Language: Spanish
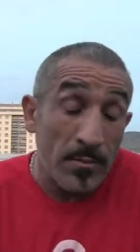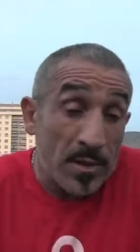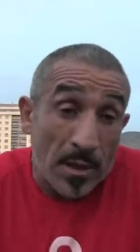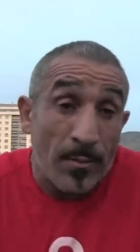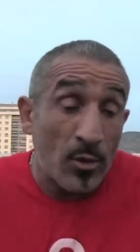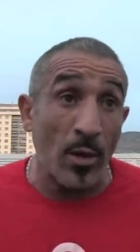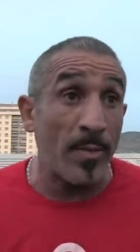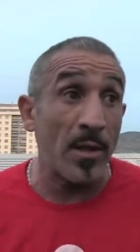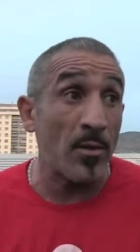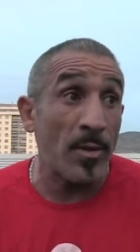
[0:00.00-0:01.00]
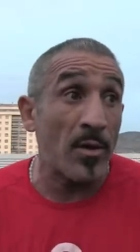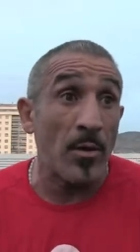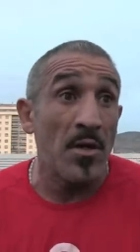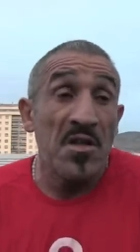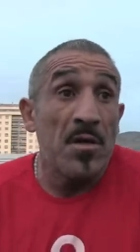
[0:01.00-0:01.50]
sé que me estoy repitiendo,
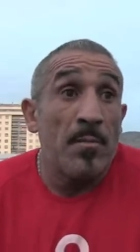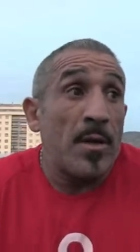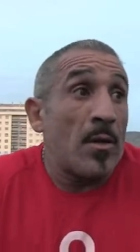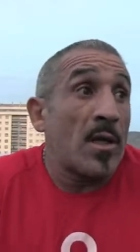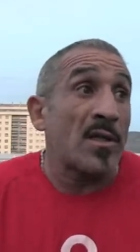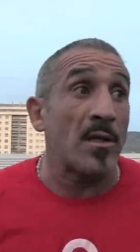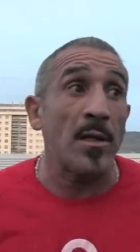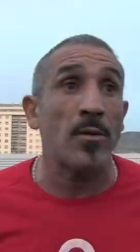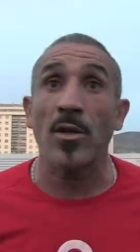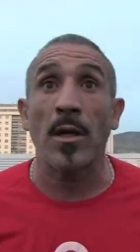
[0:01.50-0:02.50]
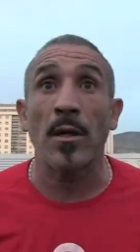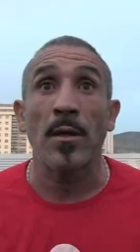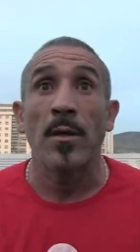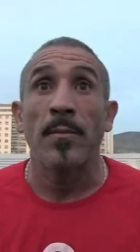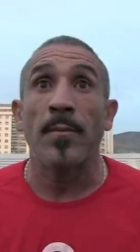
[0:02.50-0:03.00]
pero, pero es que es así, o sea,